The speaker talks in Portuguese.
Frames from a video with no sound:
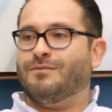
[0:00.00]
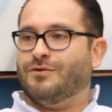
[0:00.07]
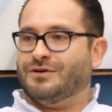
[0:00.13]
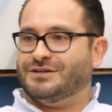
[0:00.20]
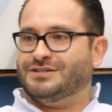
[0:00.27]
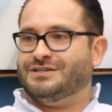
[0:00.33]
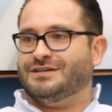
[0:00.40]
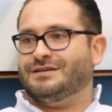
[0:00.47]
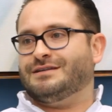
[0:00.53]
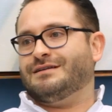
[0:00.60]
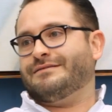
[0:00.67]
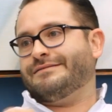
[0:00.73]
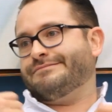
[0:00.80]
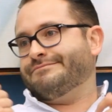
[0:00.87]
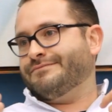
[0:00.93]

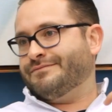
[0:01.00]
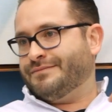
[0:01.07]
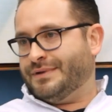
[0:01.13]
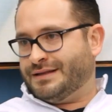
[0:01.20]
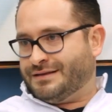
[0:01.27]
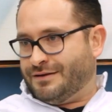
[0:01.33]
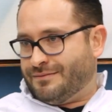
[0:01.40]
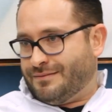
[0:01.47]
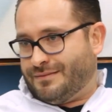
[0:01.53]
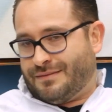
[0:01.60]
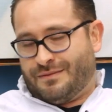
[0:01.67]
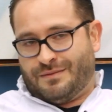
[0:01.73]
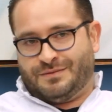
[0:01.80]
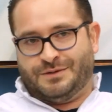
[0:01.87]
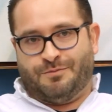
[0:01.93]
mordida, até um.
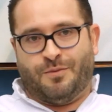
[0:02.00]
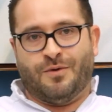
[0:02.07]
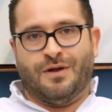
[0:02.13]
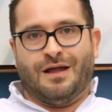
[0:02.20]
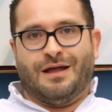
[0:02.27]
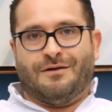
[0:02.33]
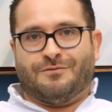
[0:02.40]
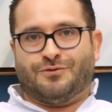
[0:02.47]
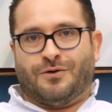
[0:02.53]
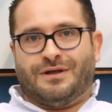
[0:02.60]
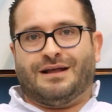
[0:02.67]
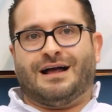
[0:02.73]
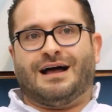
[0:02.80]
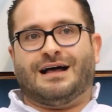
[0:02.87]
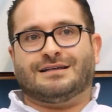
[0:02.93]
Tipo, tô
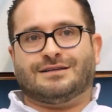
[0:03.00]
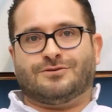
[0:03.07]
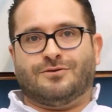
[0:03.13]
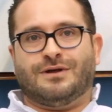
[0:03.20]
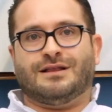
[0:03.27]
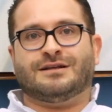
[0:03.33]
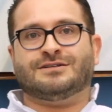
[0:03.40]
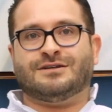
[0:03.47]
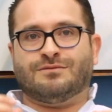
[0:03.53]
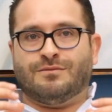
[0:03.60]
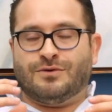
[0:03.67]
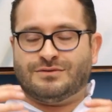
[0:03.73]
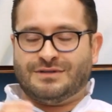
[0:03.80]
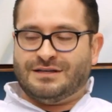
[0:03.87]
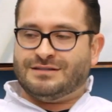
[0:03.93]
em casa, tô relaxando,
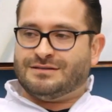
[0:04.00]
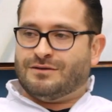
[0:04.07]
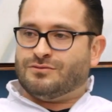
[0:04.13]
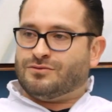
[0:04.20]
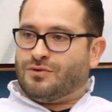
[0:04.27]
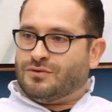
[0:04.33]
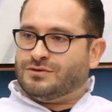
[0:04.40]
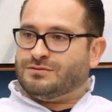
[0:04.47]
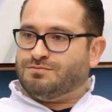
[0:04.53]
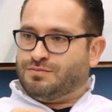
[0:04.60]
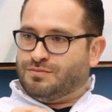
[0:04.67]
meus dentes estão todos